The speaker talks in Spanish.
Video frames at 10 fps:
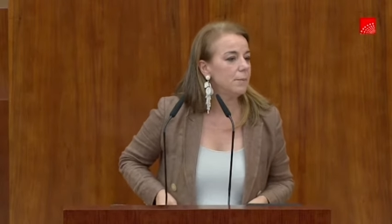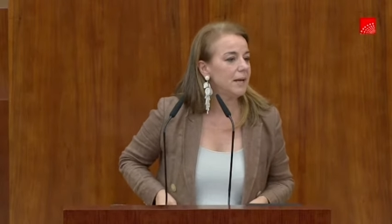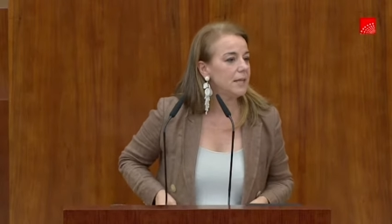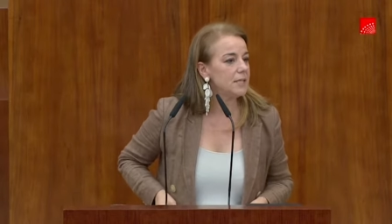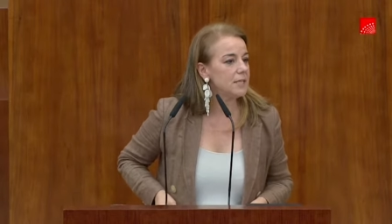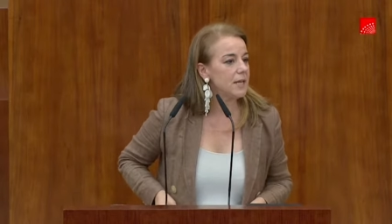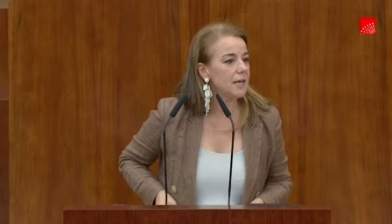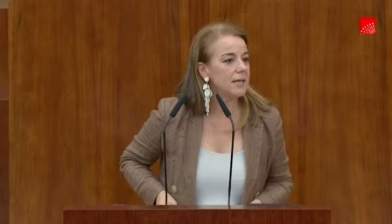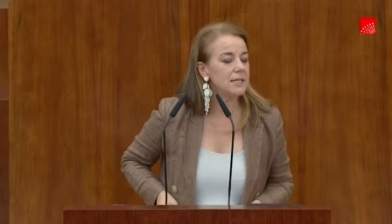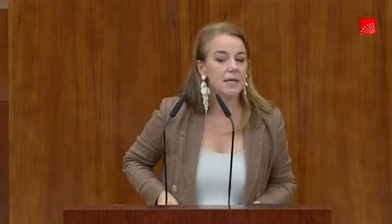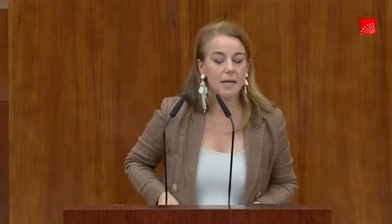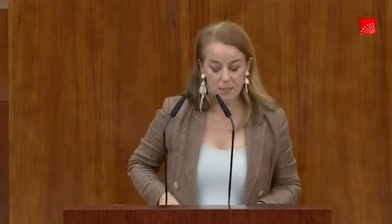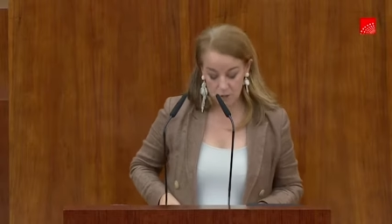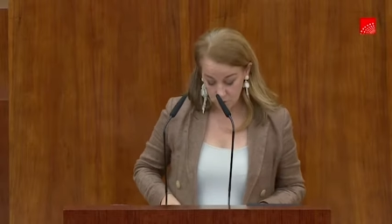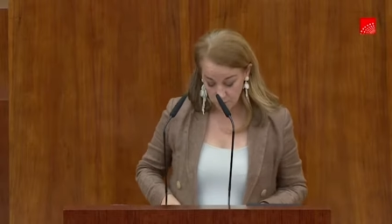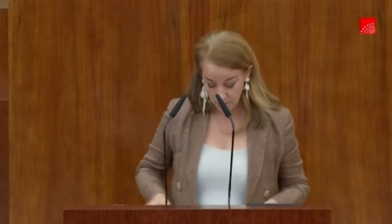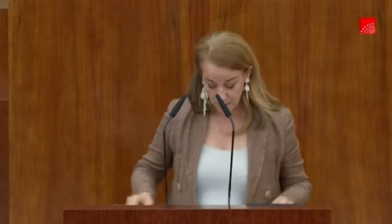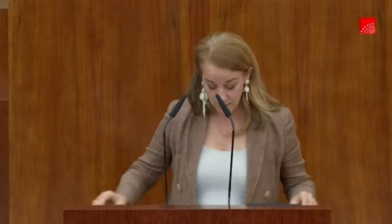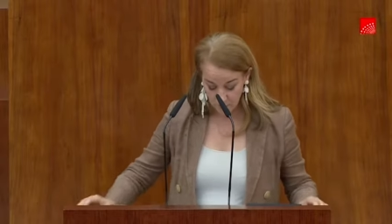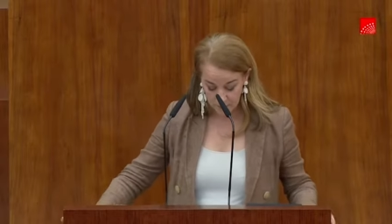Parece ser que en ese caso
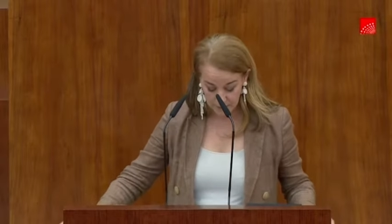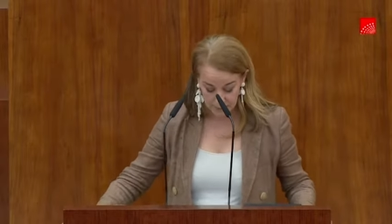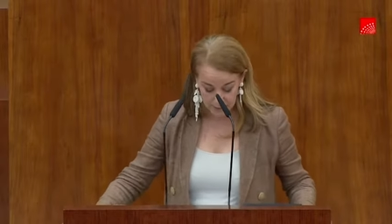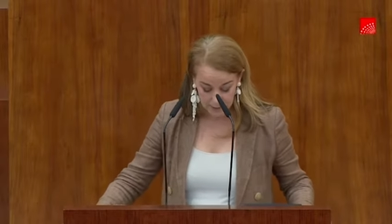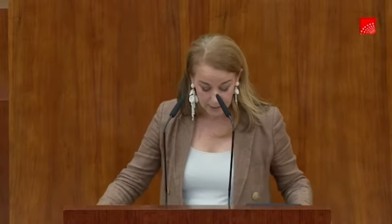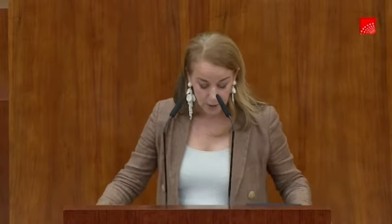la igualdad